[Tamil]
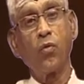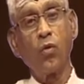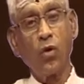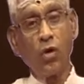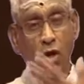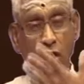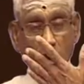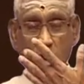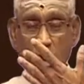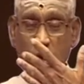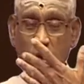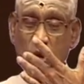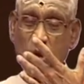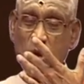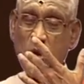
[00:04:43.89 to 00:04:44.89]
ஒன்று
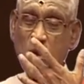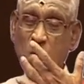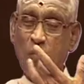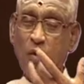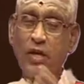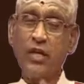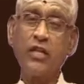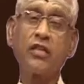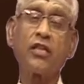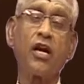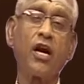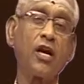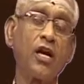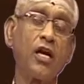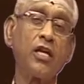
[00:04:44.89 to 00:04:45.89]

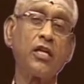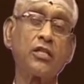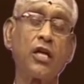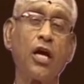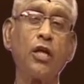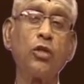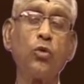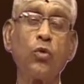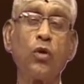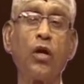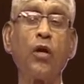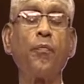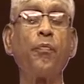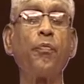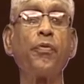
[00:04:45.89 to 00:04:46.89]
பரித்ராணாய
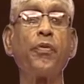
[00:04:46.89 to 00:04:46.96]
சாதுனாம்